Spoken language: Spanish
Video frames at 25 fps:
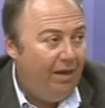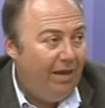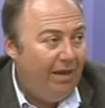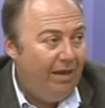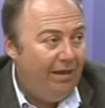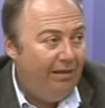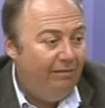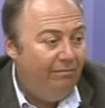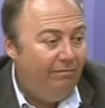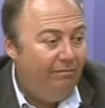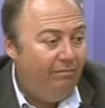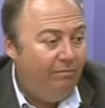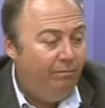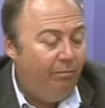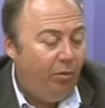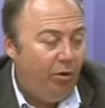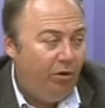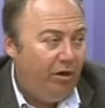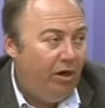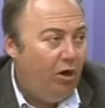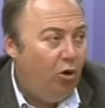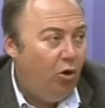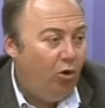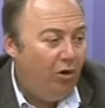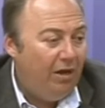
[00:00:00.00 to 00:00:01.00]
en
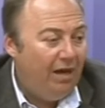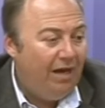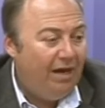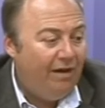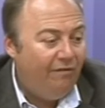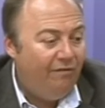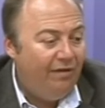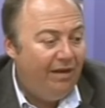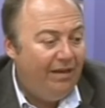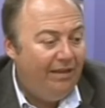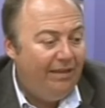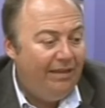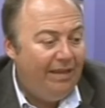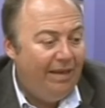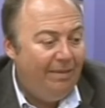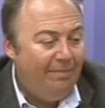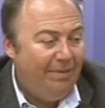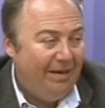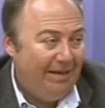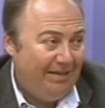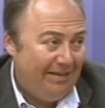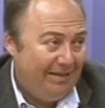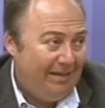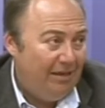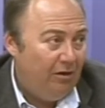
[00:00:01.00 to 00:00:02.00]
poner lo que haga falta
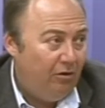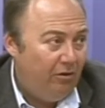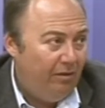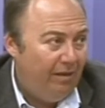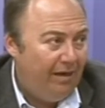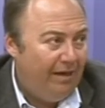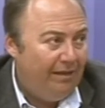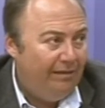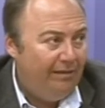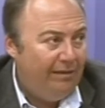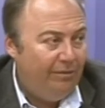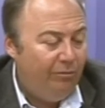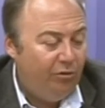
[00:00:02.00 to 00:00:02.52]
para sacarlo adelante,